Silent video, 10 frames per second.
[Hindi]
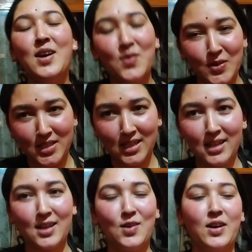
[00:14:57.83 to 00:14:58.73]
वो अच्छा
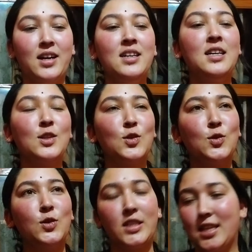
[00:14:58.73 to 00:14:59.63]
लगा होगा तो
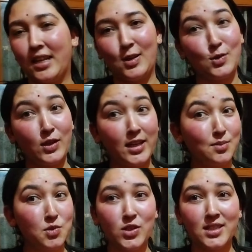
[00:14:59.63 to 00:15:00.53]
अच्छा लगा हो तो लाइक
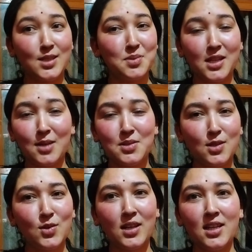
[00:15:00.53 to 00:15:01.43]
कमेंट शेयर एंड सब्सक्राइब
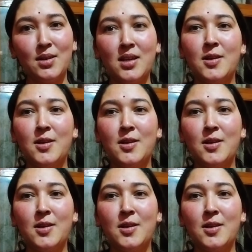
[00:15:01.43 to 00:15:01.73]
ज़रूर करें